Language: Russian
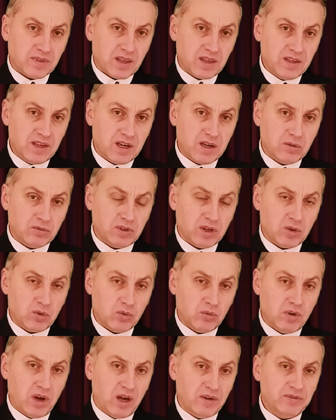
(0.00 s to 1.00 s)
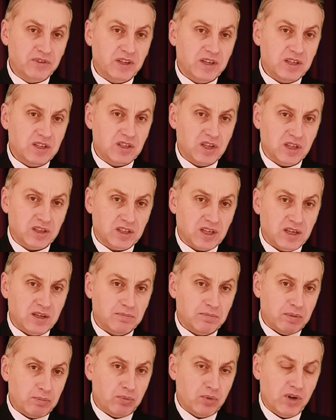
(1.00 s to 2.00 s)
некого такого авторитета,
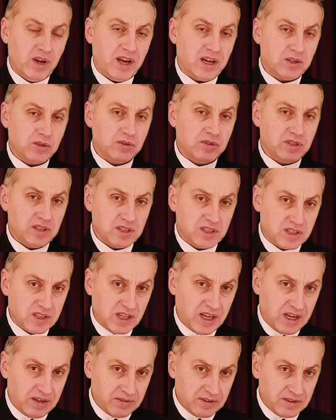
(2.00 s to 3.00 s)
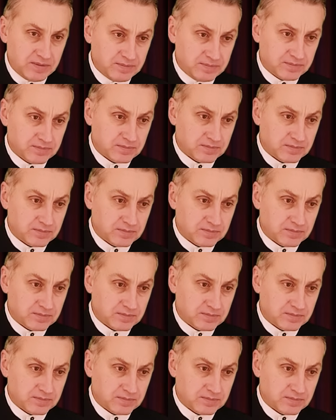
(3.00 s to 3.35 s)
популярности, славы